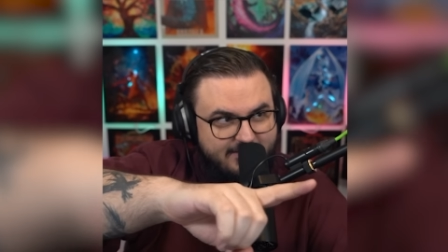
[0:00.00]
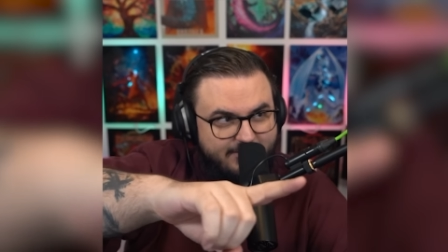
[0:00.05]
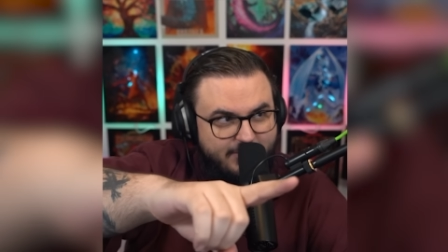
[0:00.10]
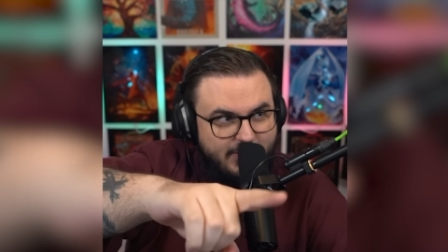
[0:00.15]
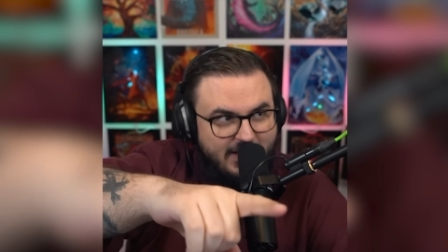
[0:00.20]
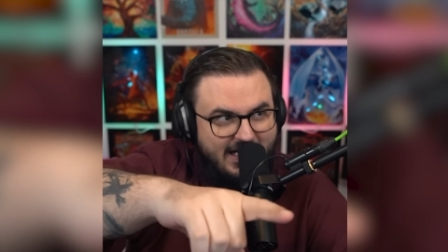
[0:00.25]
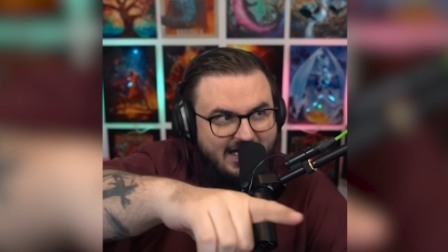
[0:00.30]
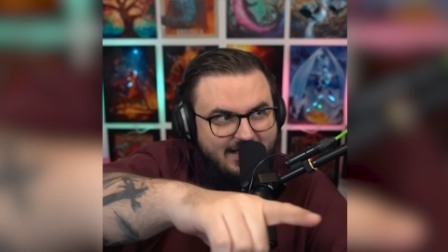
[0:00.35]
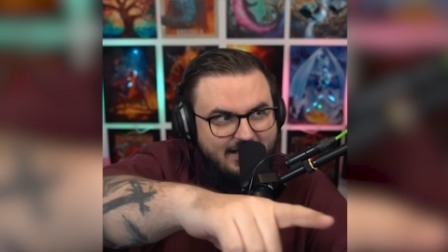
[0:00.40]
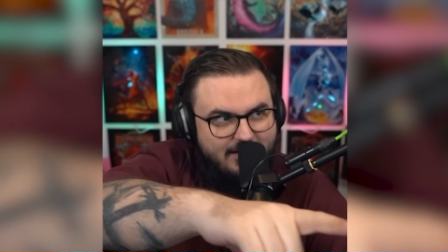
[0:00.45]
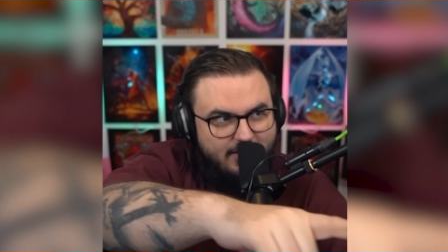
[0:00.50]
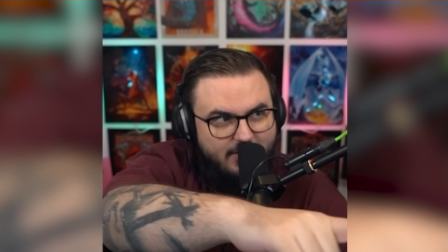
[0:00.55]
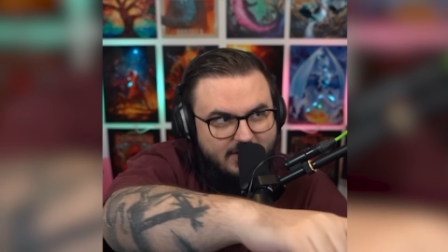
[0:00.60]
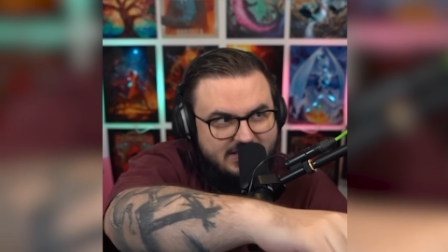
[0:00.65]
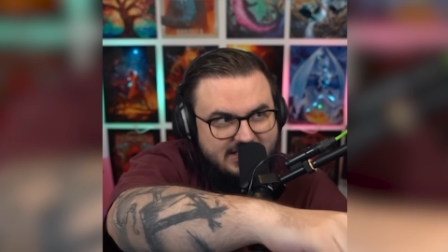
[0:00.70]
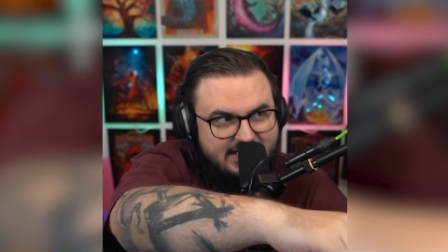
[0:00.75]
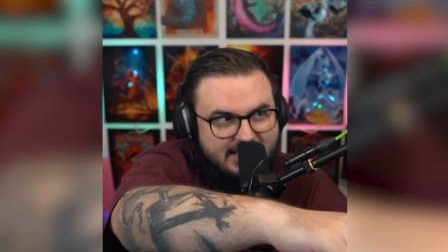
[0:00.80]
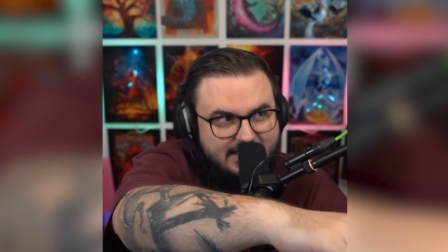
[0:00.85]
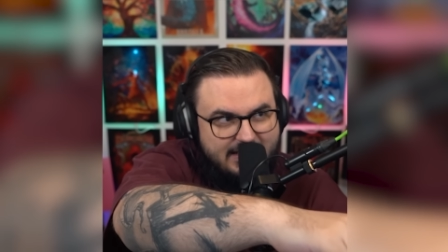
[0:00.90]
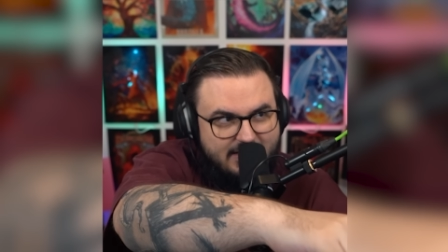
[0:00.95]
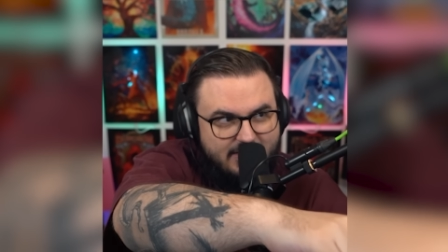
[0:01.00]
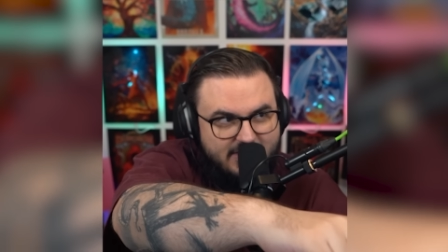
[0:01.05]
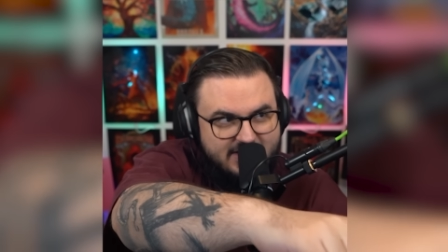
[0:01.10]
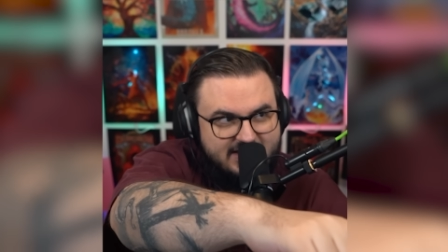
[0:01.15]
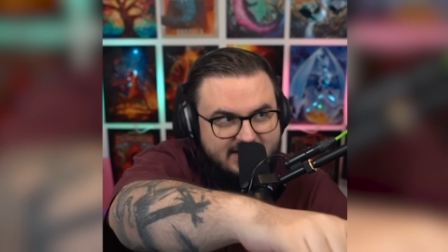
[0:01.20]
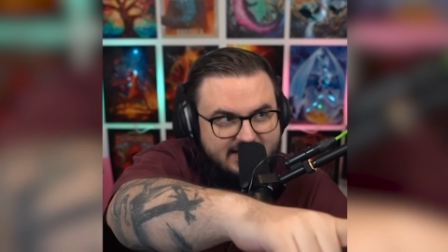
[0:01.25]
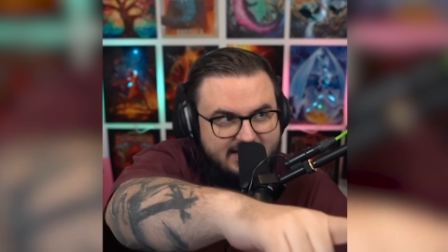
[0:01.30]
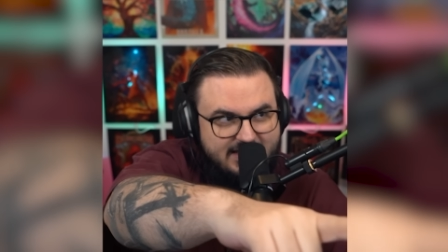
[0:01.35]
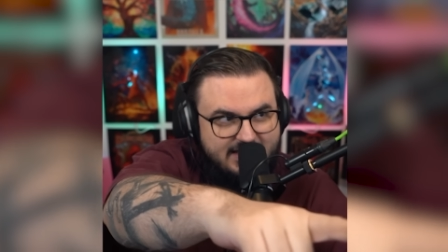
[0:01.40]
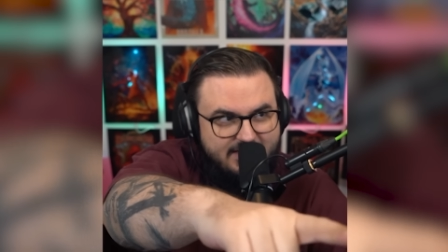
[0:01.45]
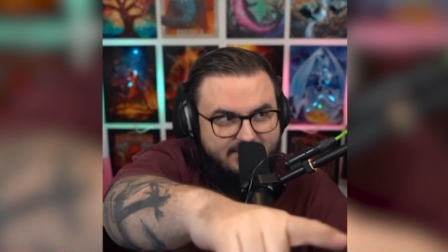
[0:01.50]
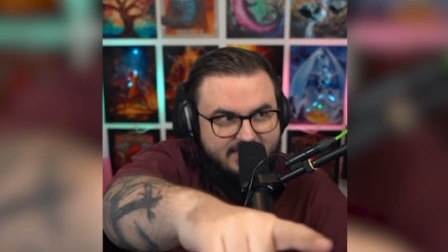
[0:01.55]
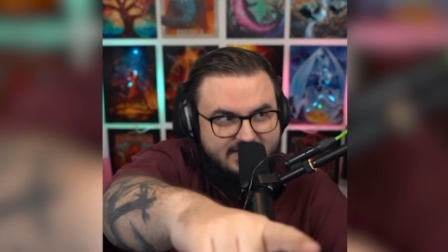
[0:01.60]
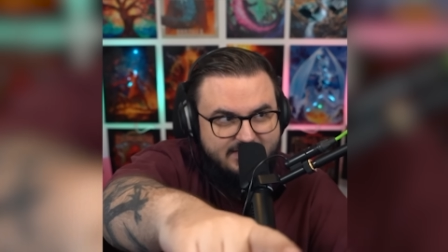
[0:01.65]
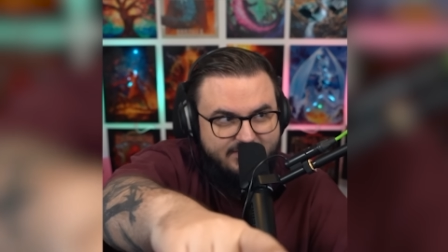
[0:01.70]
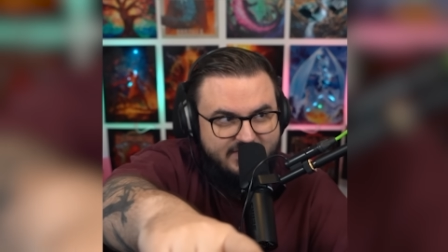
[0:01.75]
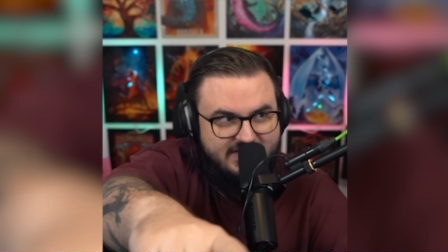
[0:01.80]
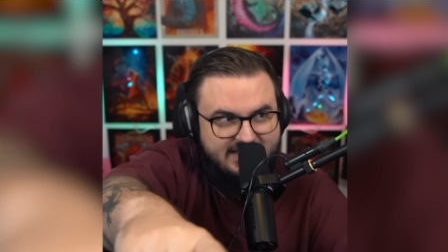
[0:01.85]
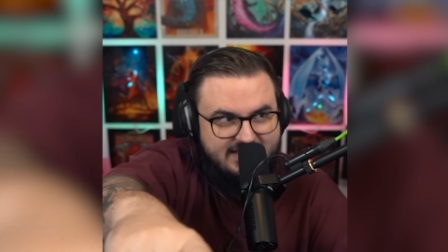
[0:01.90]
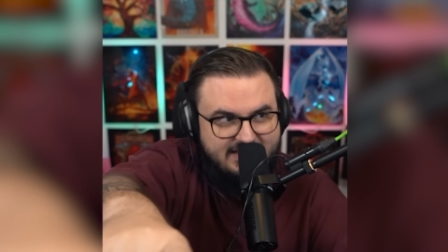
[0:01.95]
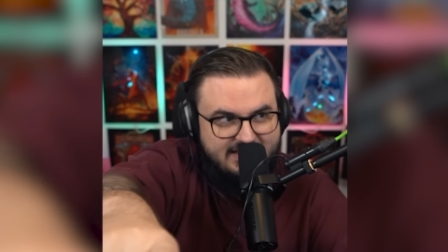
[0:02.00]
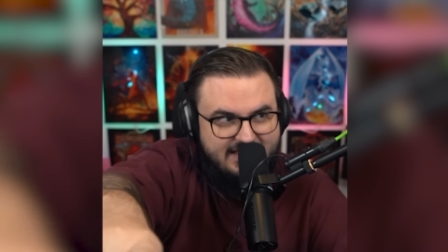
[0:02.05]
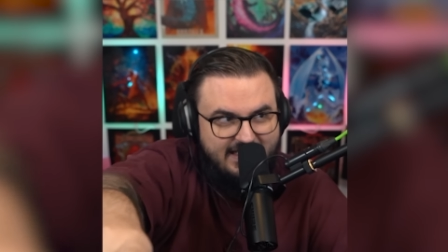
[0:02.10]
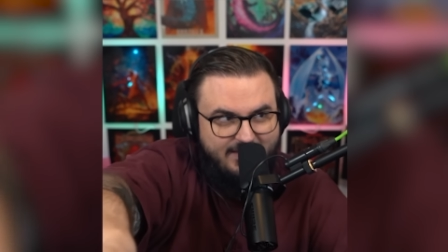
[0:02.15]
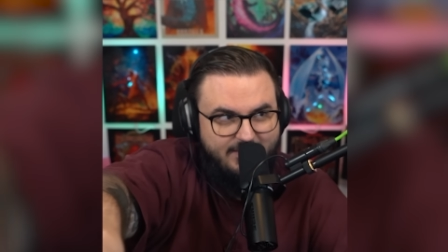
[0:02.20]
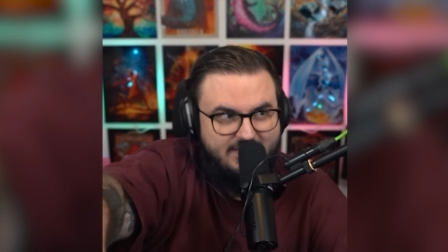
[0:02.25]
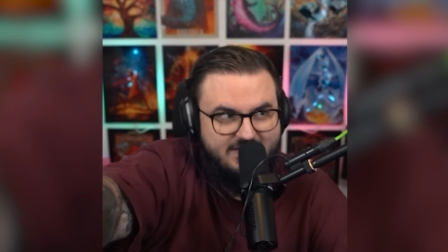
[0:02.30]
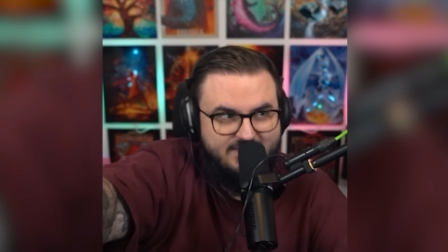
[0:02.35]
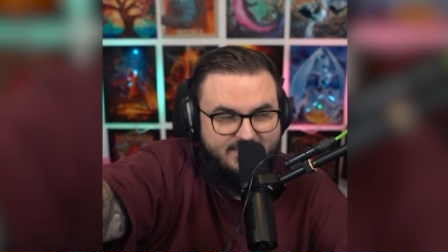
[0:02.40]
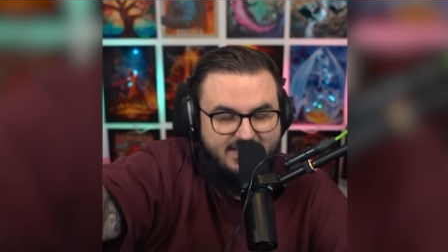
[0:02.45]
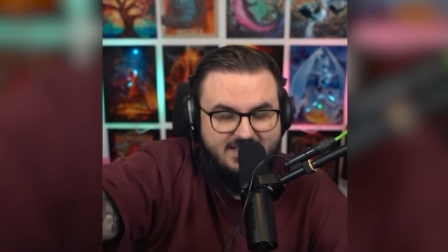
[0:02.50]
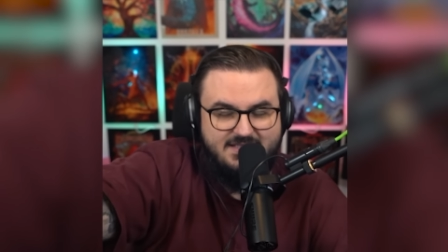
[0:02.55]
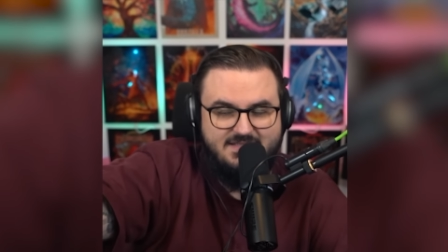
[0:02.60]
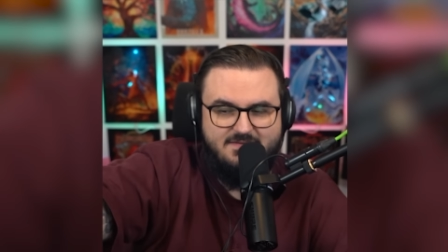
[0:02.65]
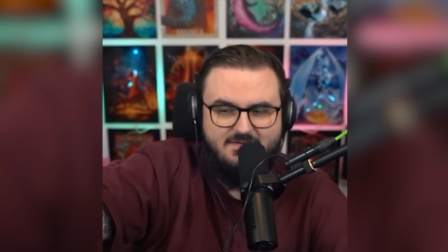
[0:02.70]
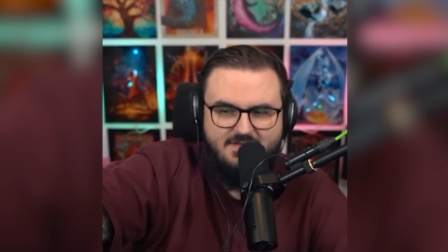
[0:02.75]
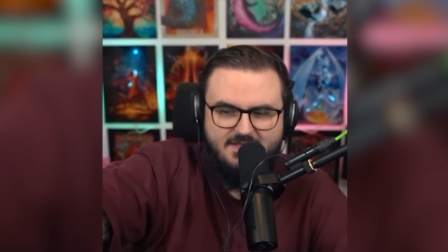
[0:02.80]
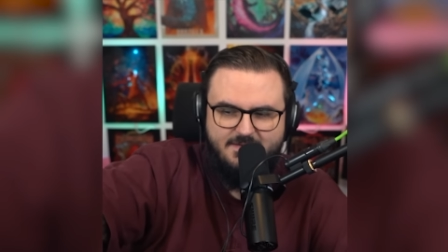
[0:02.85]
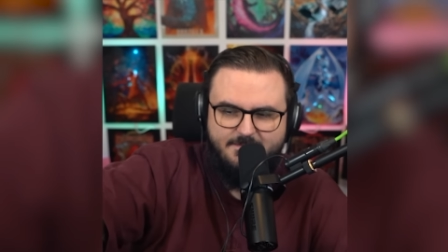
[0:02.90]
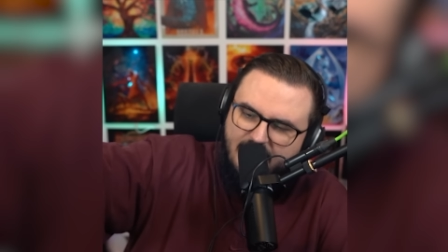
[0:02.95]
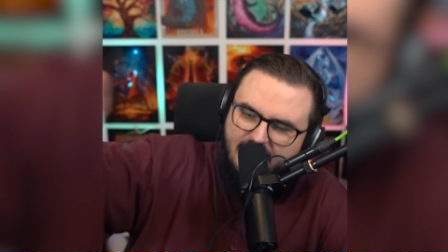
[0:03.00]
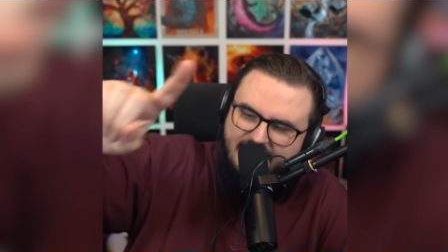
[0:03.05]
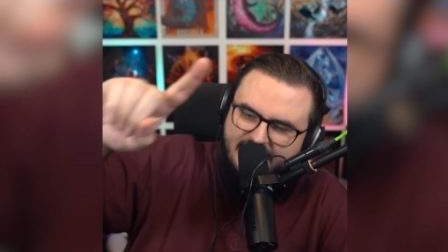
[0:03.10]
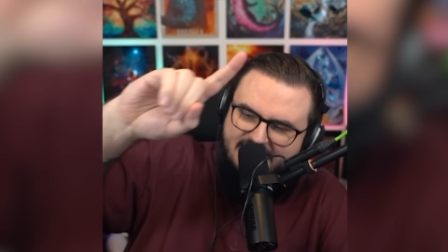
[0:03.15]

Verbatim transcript: für alle Leute da draußen, die nicht wissen, wie sie Statements machen sollen.